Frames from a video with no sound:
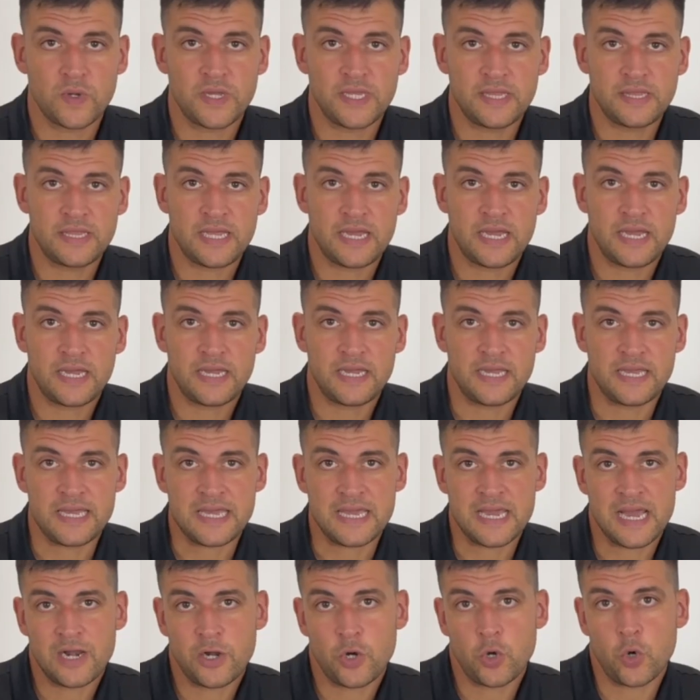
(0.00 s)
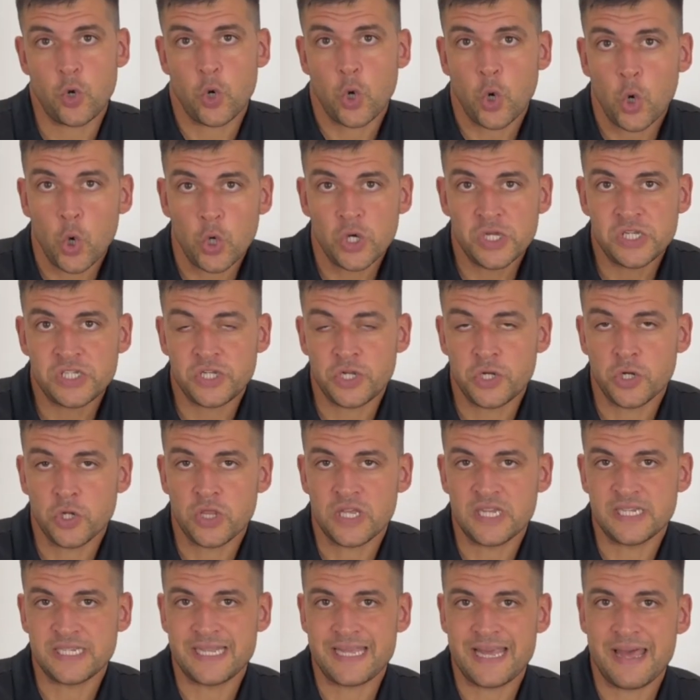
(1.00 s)
cuenta, ya no hoy, sino
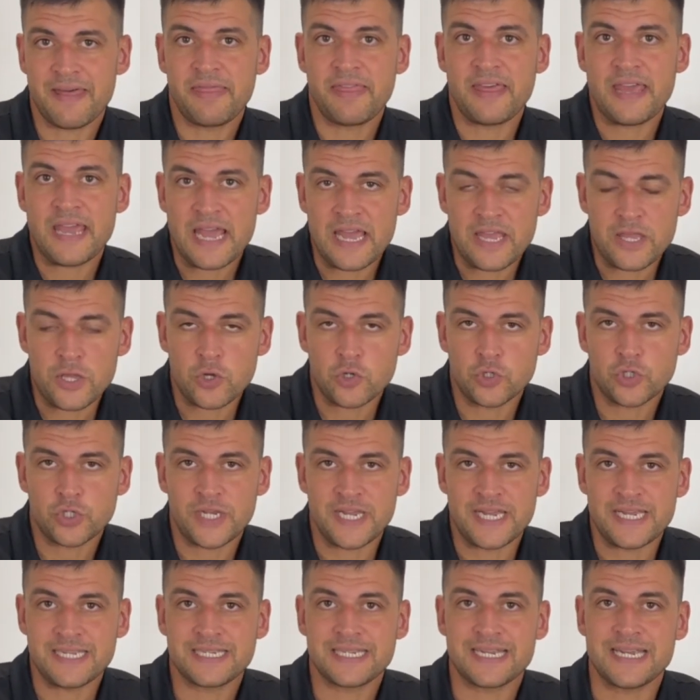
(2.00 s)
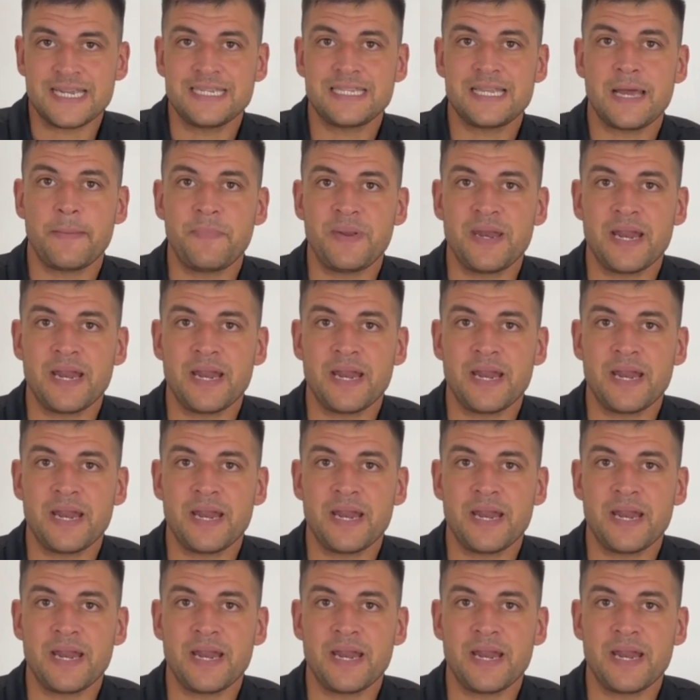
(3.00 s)
desde hace años, es que esta